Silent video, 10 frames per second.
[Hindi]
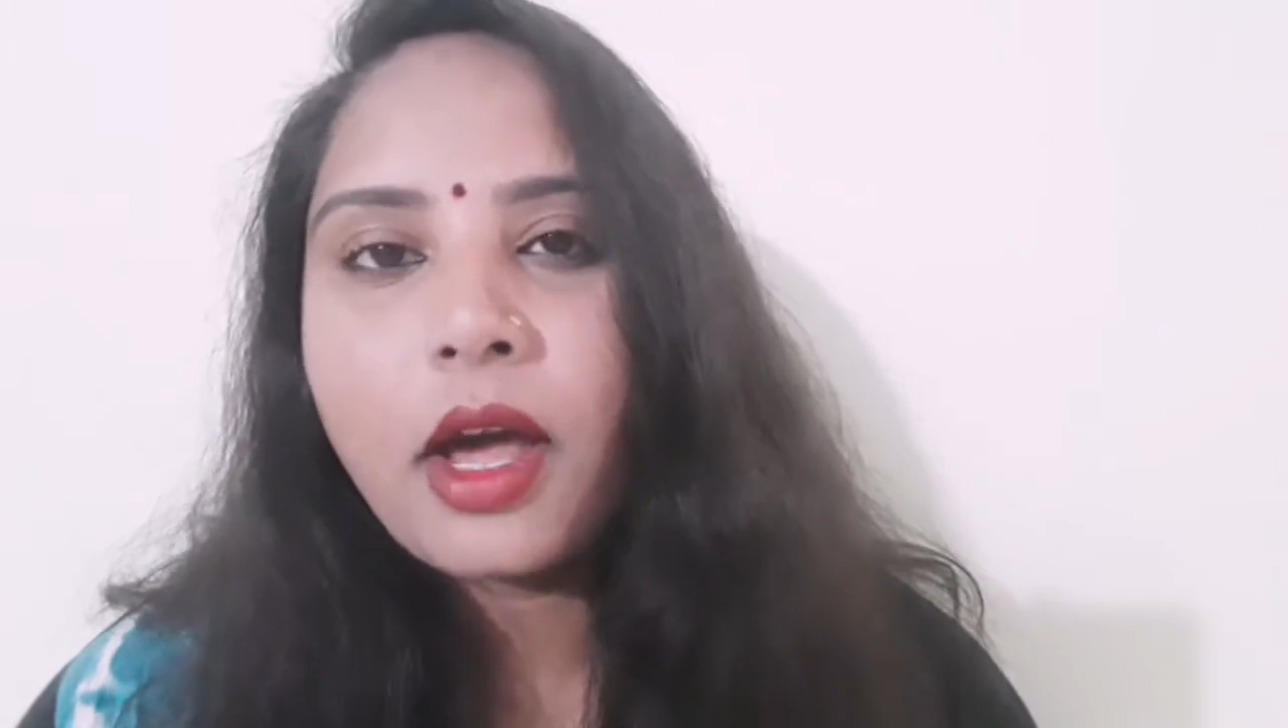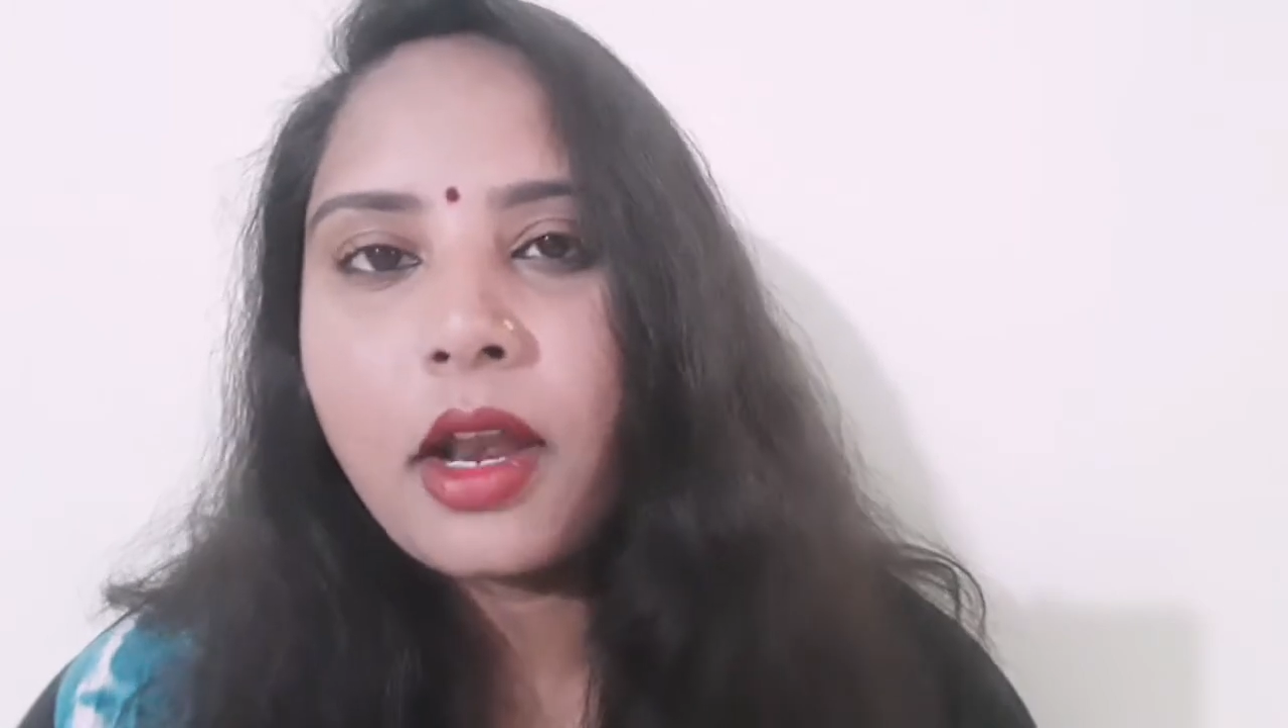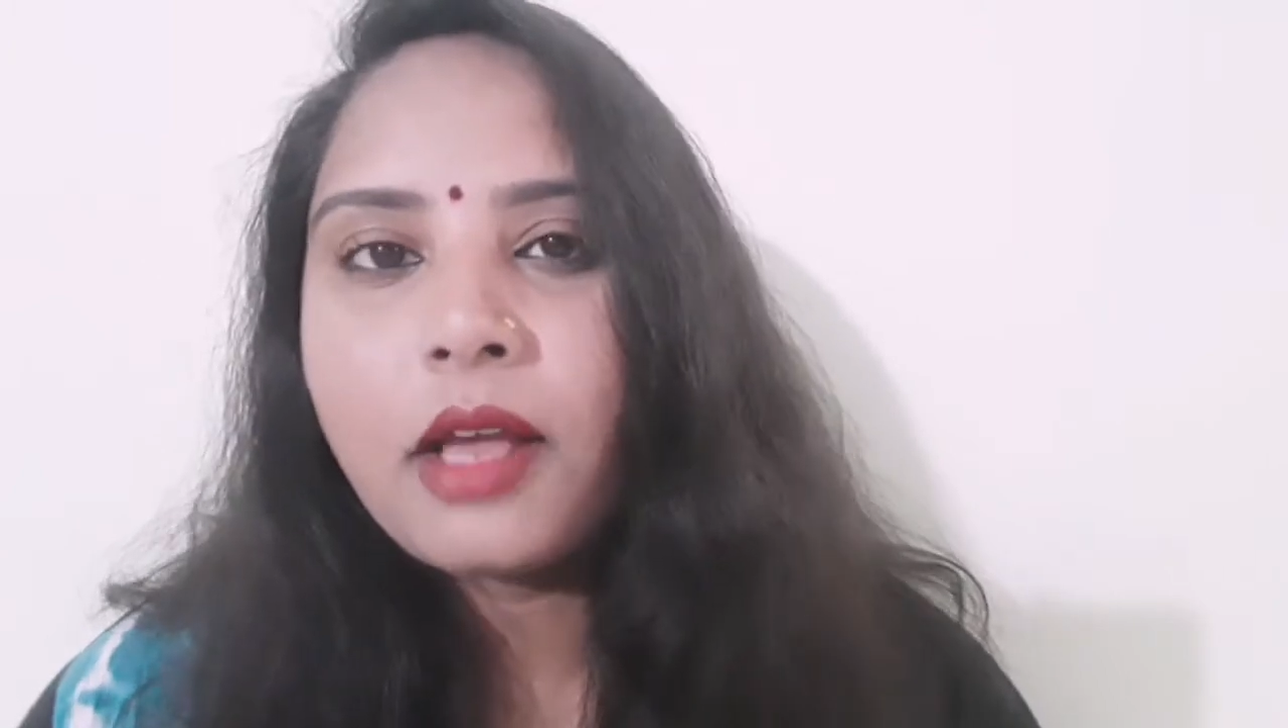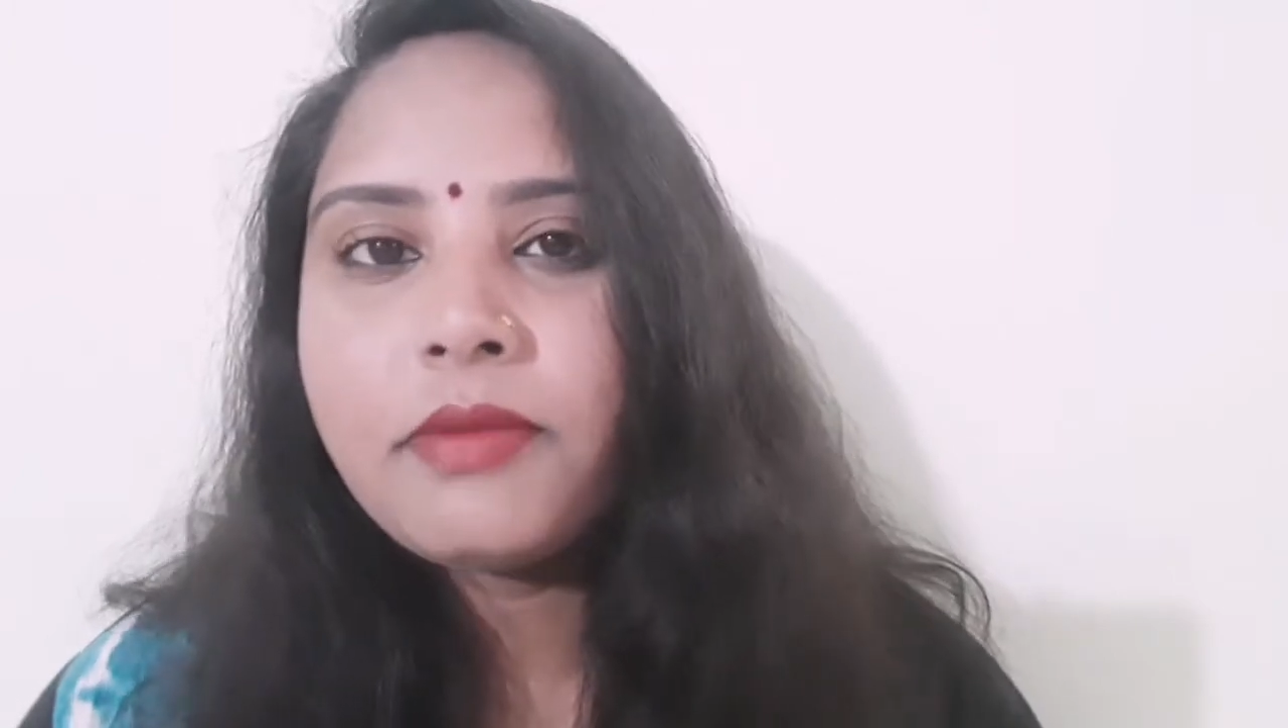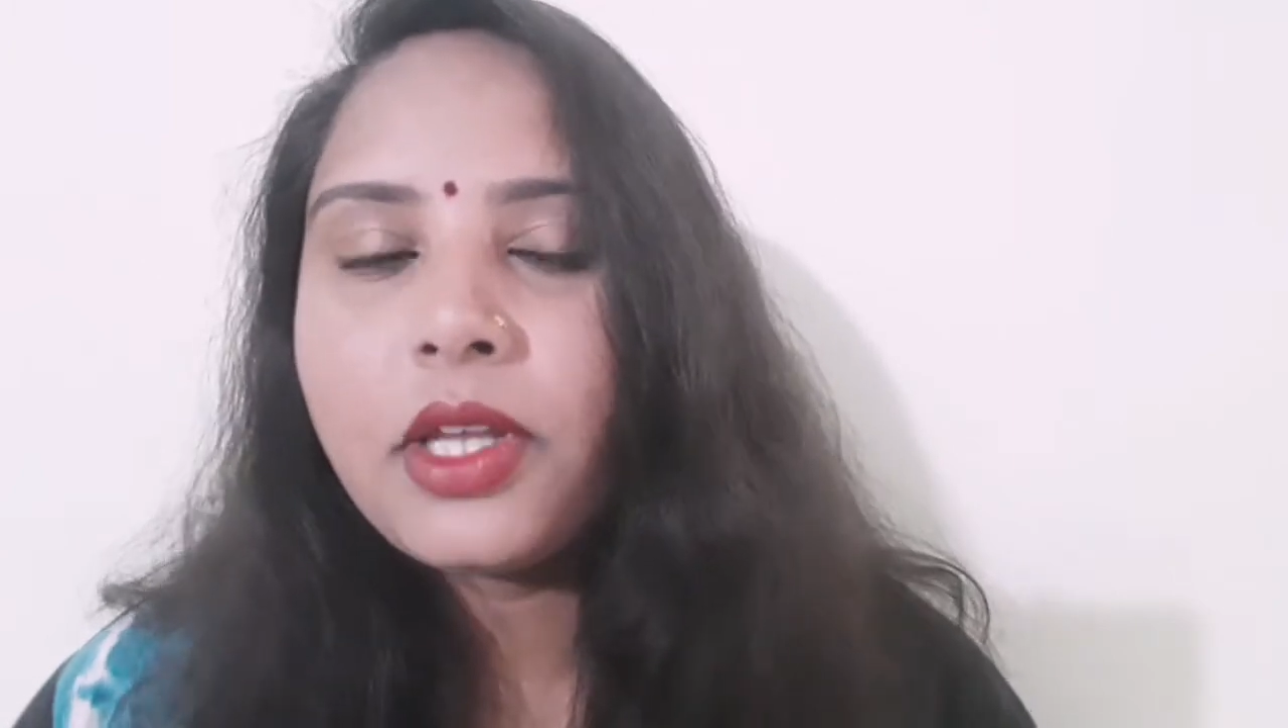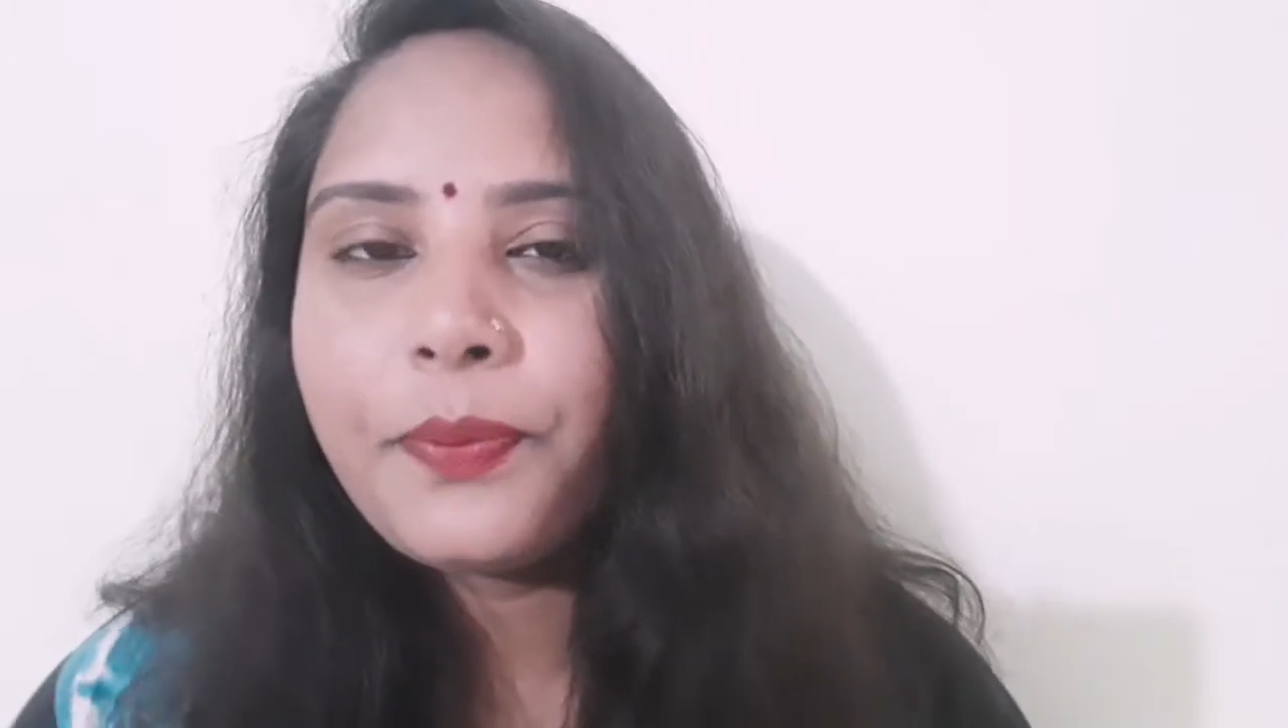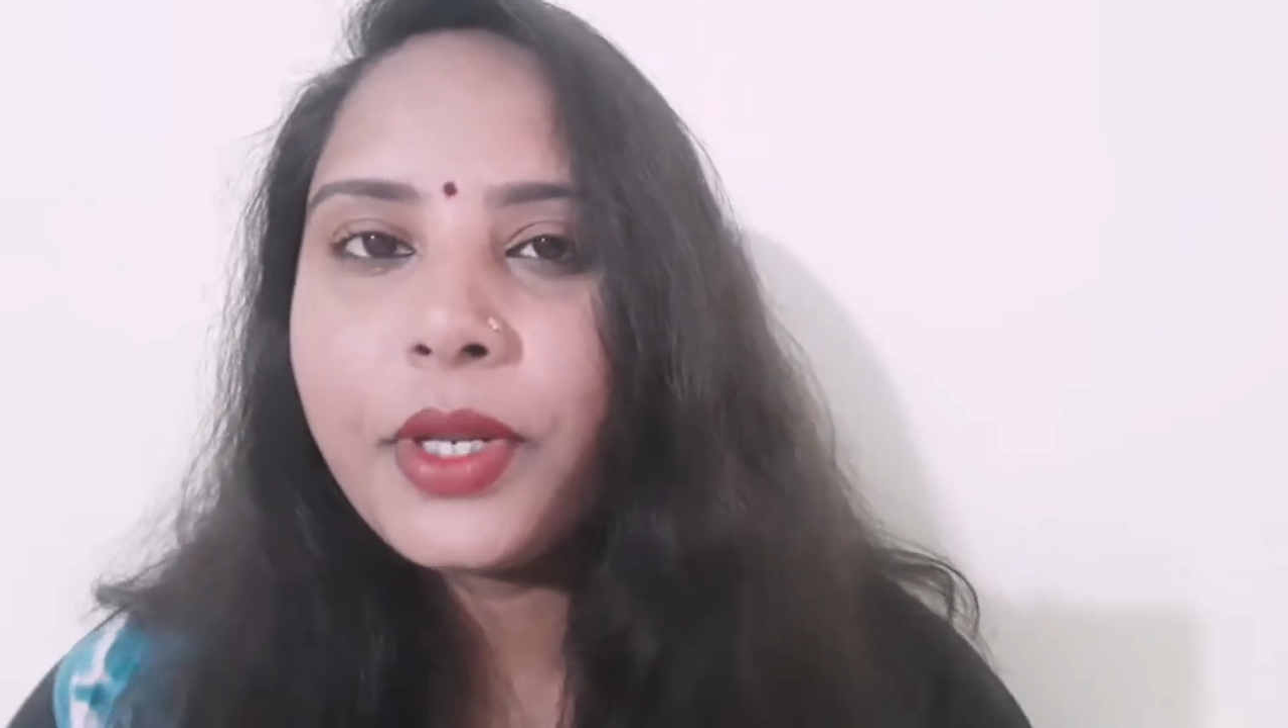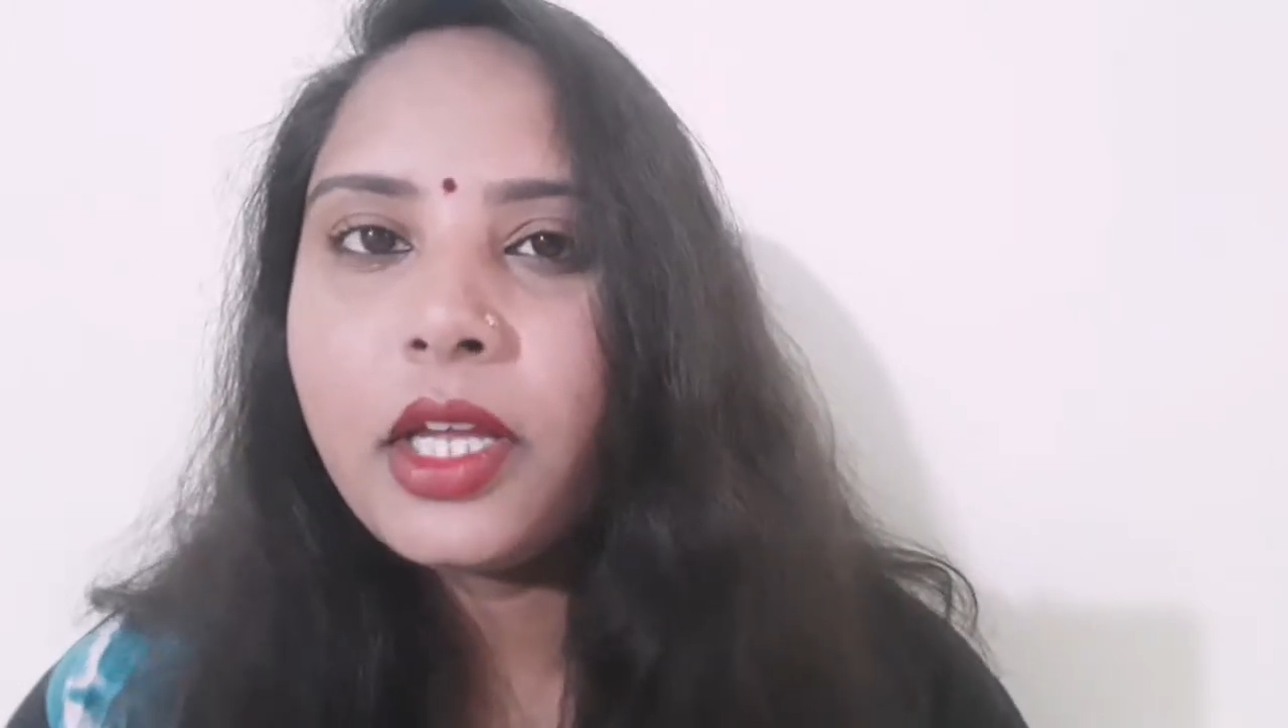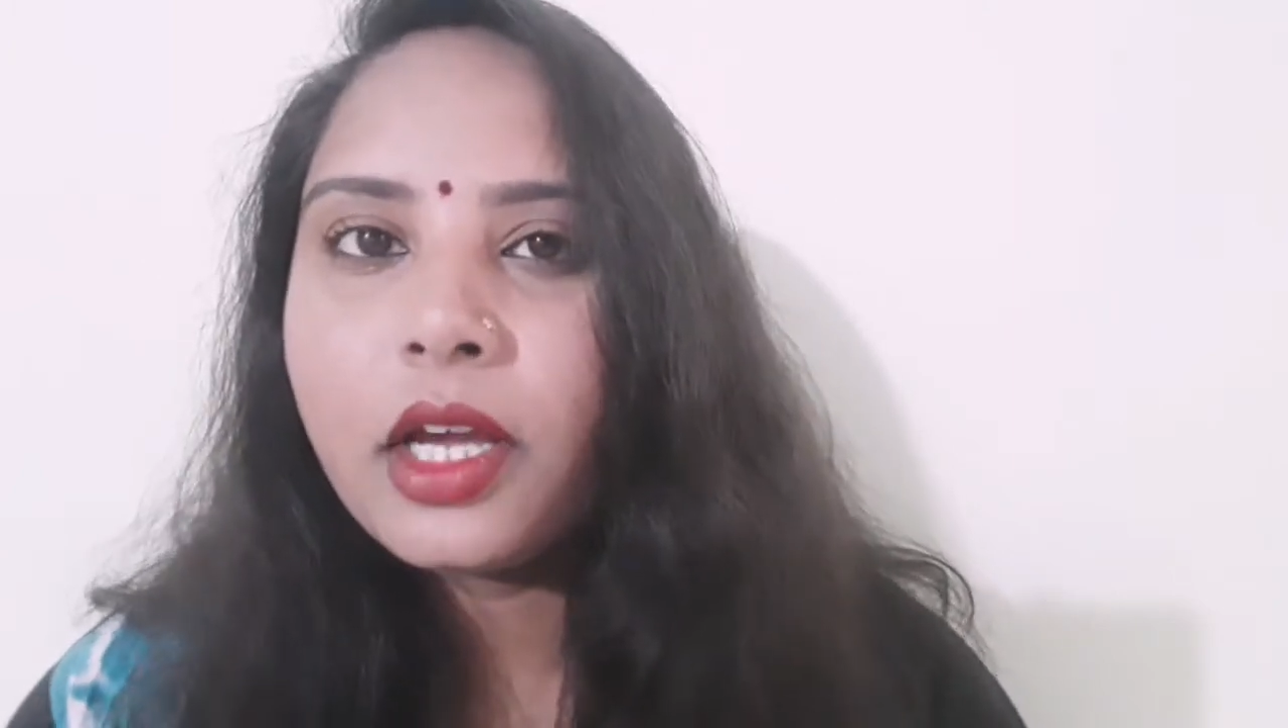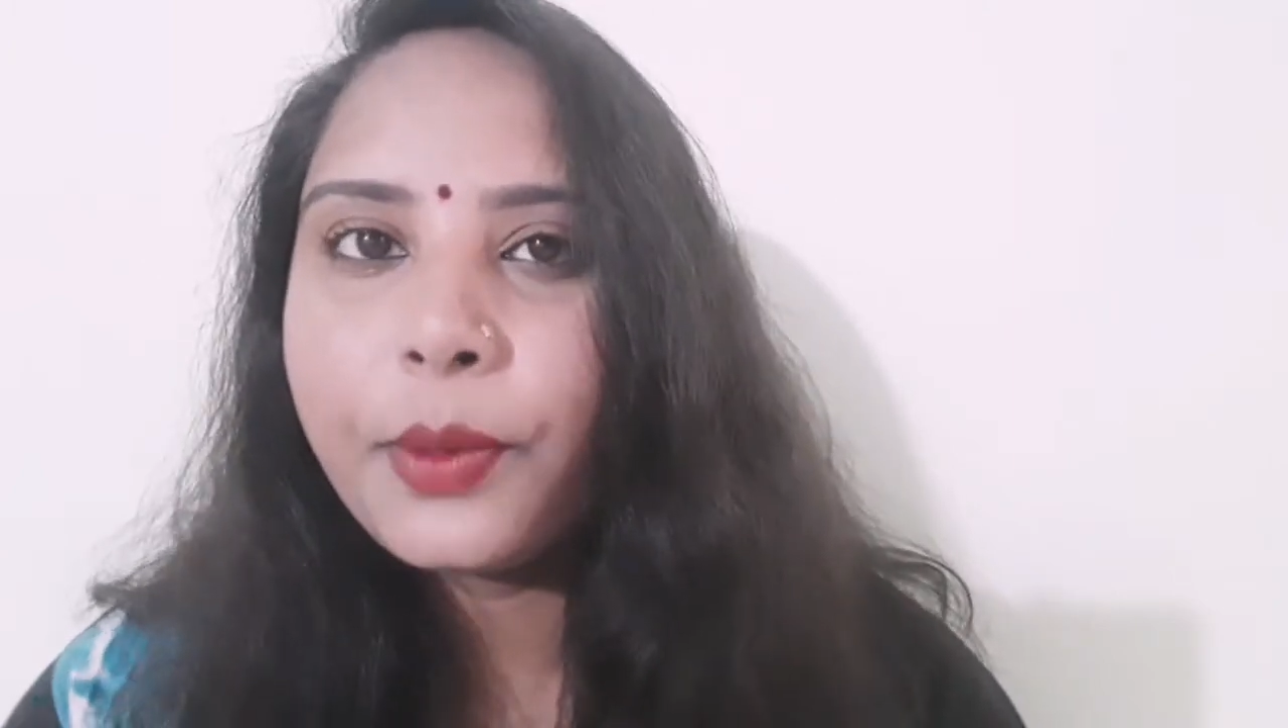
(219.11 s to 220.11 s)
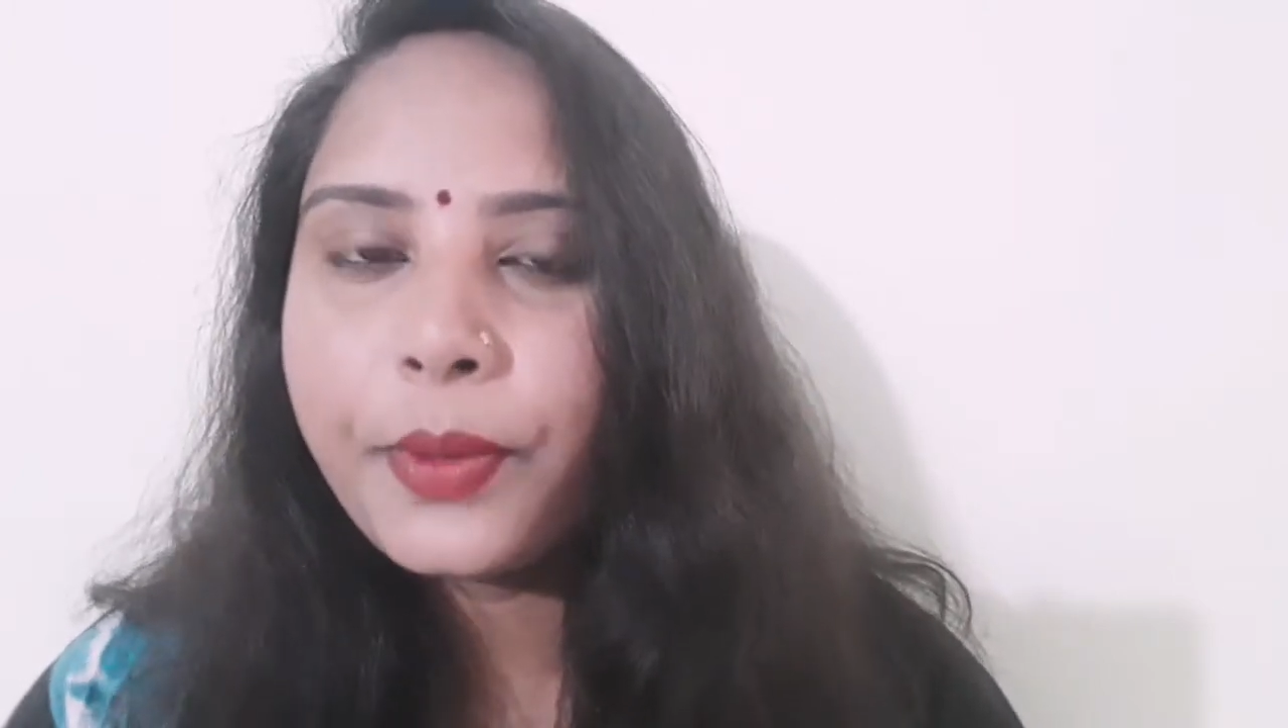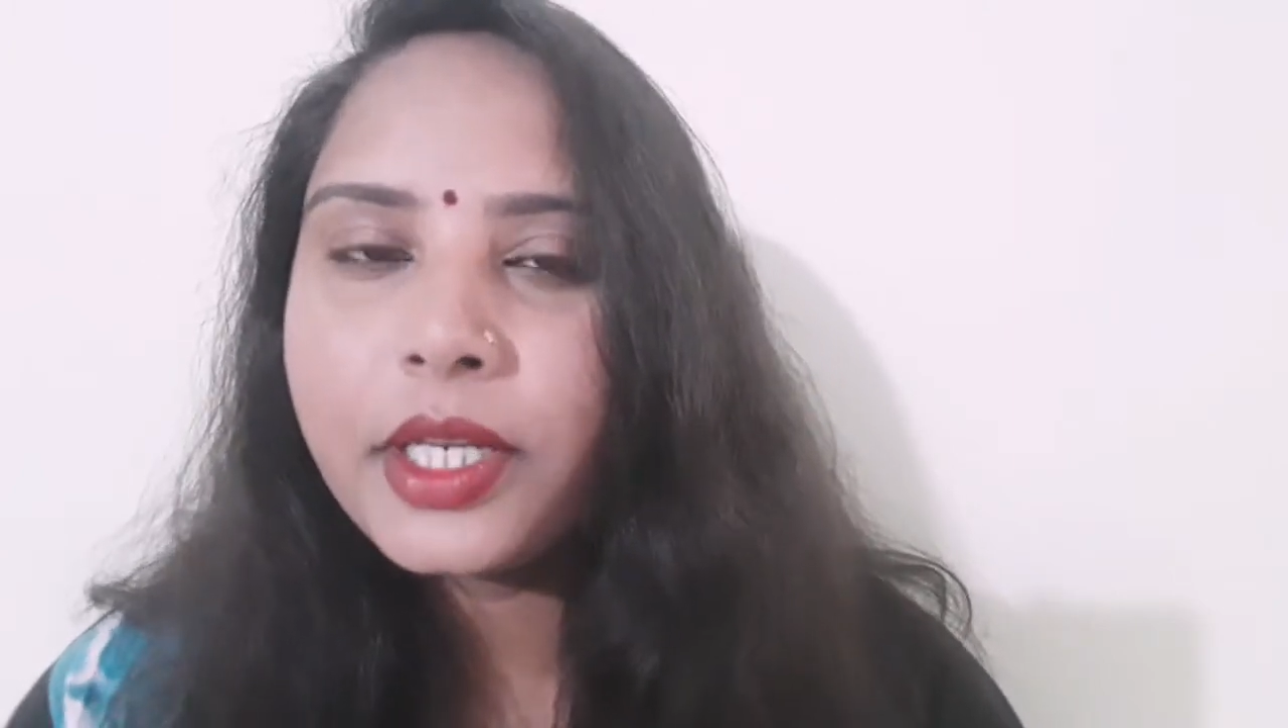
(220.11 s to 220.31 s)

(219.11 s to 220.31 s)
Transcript: आराम से अपने घर